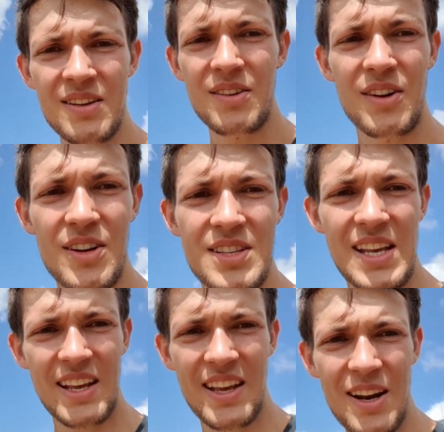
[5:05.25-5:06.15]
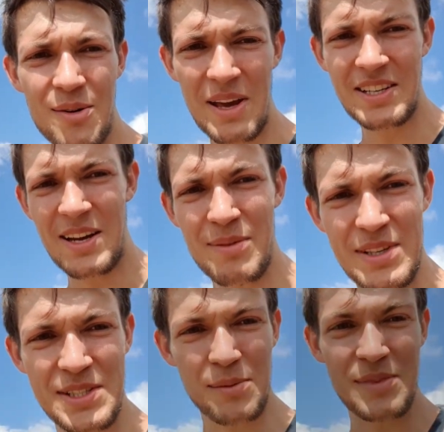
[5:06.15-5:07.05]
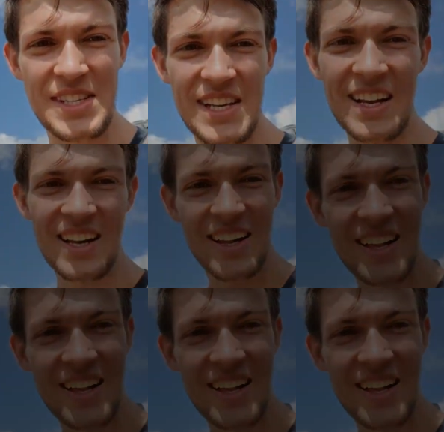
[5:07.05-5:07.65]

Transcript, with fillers: Nur noch 10 Kilometer bis zum Ziel.